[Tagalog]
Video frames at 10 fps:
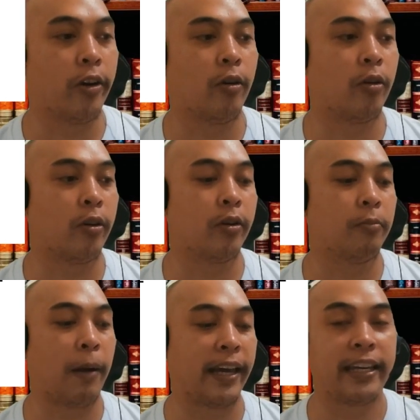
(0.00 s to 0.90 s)
or
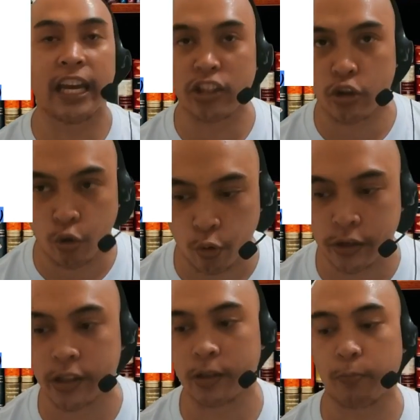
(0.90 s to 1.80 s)
by
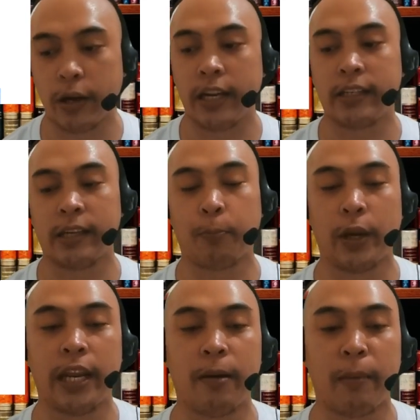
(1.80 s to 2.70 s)
gestures, pwede
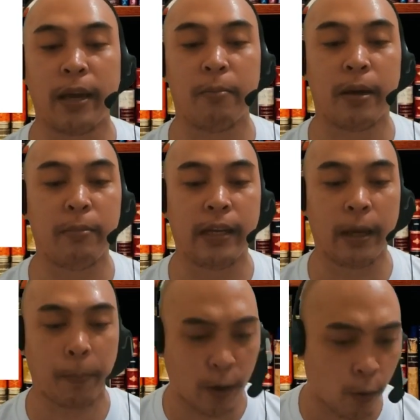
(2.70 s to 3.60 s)
pwedeng may may
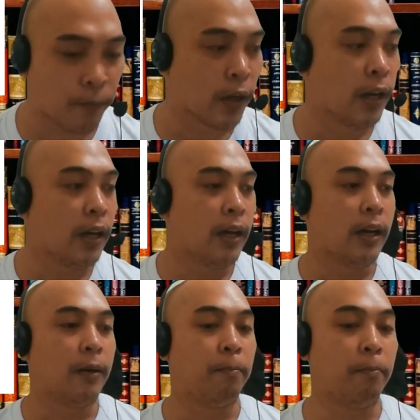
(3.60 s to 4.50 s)
meaning. Pero
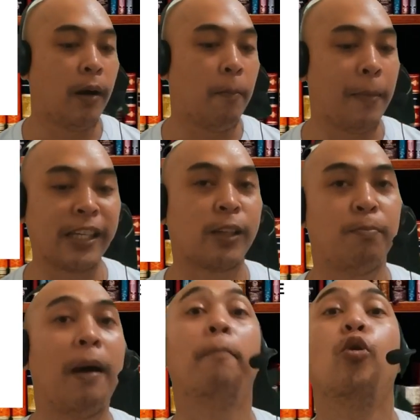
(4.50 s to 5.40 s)
mas
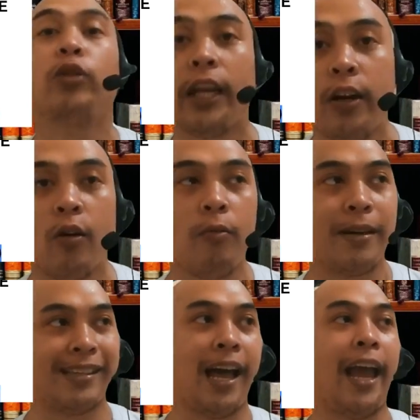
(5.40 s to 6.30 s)
mabuti, no?
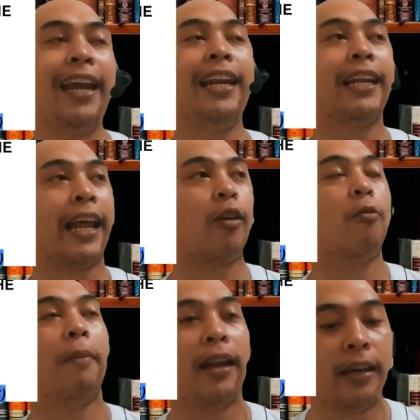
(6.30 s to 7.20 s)
Mas highly
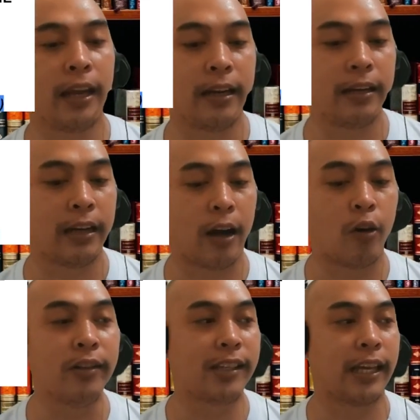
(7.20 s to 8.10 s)
recommended na
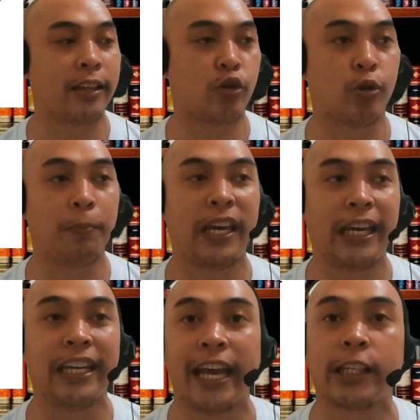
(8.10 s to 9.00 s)
consent should be
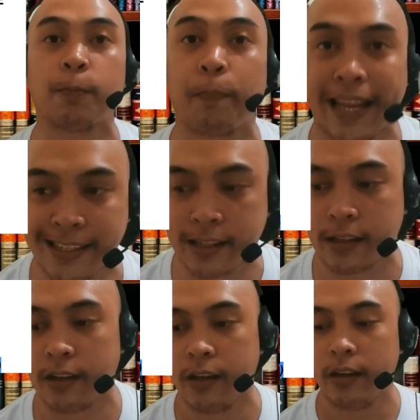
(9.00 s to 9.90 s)
in
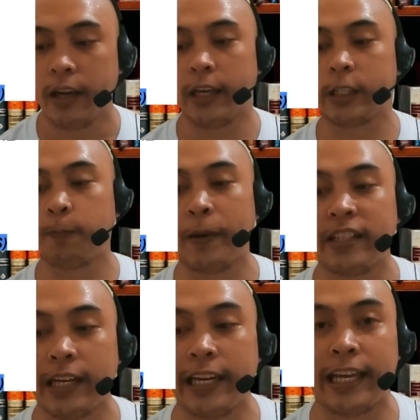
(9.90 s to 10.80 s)
express,
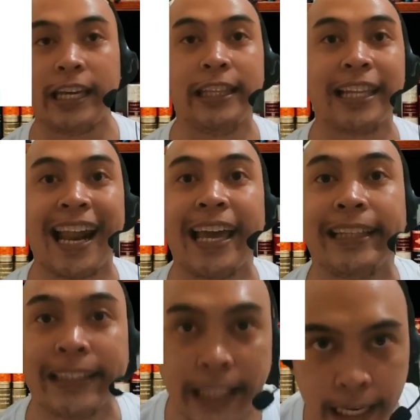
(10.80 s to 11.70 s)
especially in
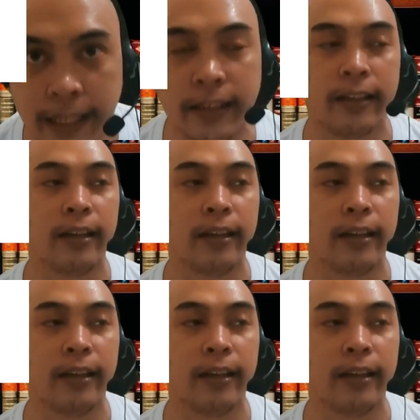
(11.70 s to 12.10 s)
writing